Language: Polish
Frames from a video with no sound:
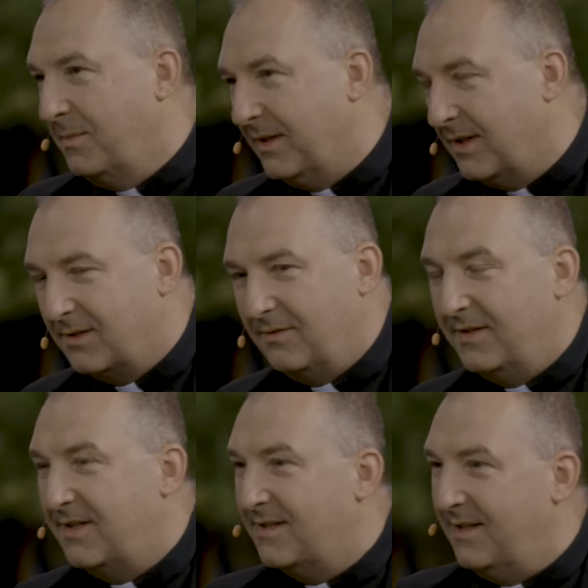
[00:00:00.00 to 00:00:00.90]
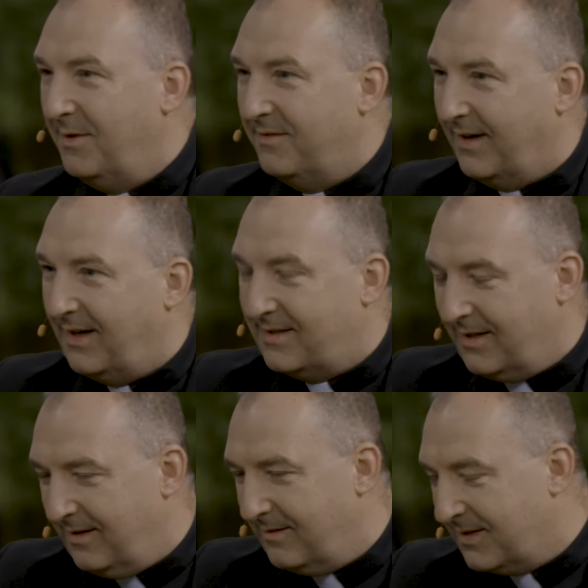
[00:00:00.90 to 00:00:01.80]
stypendystów, więc mm -hmm. ja z mhm. nimi
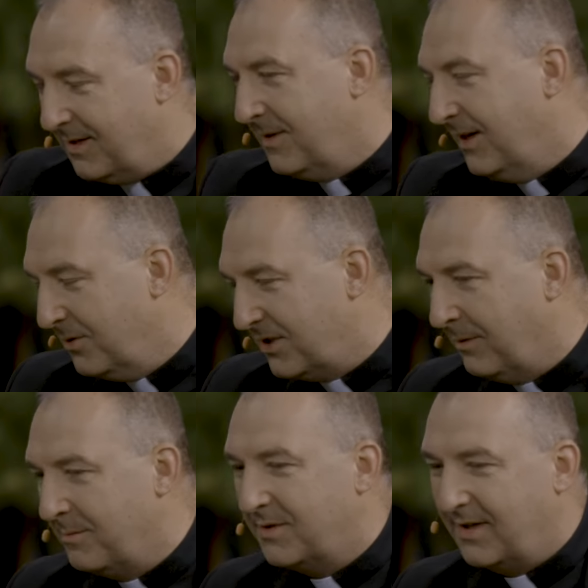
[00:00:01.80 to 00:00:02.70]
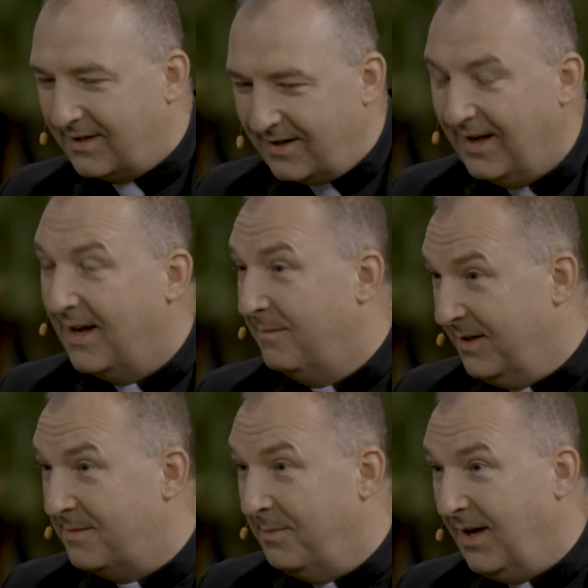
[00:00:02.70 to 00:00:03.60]
wakacje jestem na iluś tam obozach i to
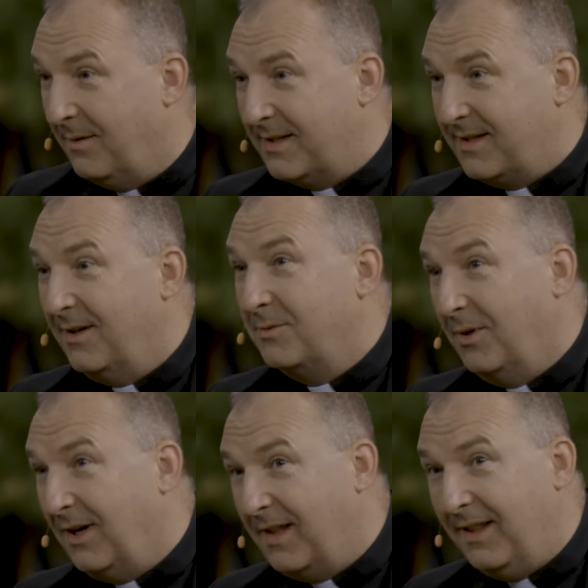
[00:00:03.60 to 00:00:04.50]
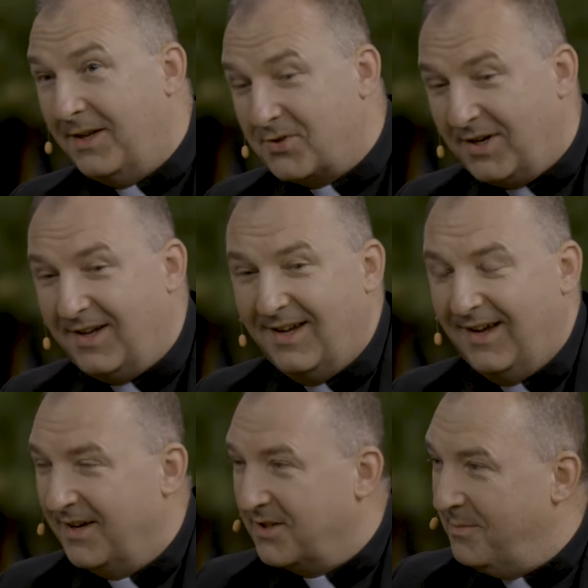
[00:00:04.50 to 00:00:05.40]
jest moja łaska od Boga dana, że,
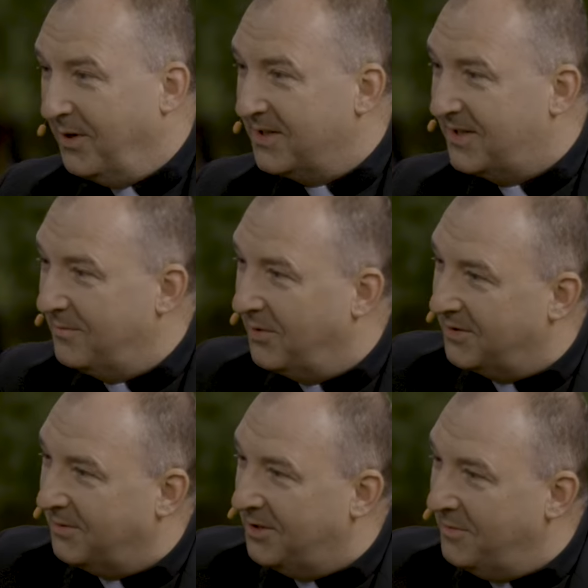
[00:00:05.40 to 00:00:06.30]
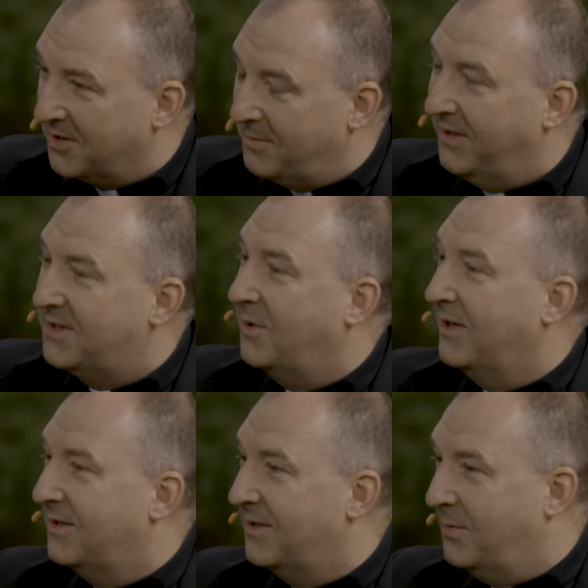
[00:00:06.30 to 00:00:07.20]
że mogę z tymi młodymi rozmawiać,
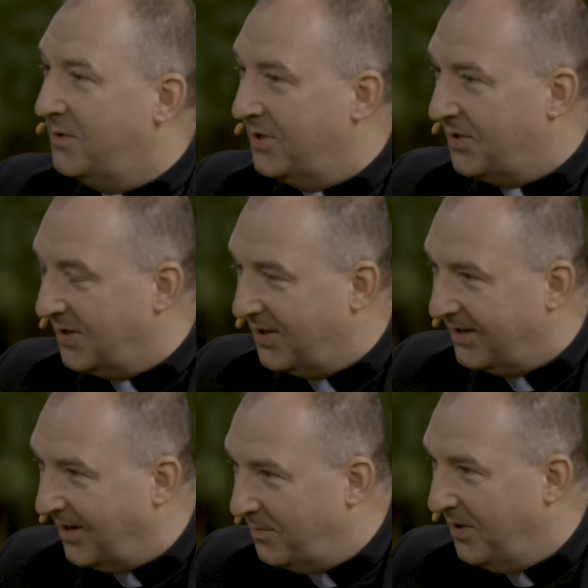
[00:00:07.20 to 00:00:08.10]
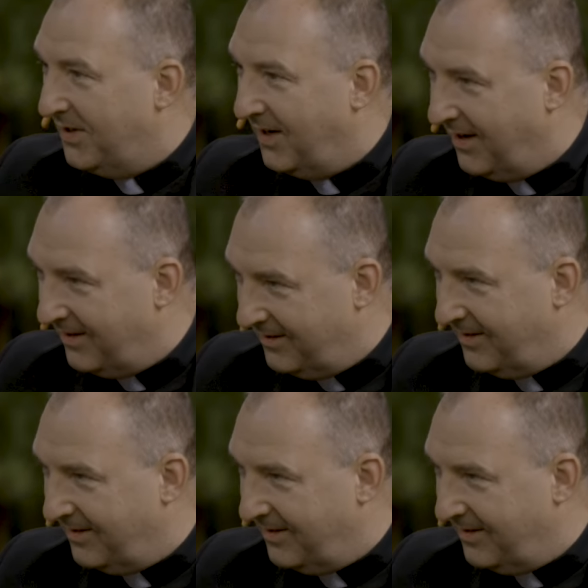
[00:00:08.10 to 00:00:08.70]
słyszeć ich y, opinie,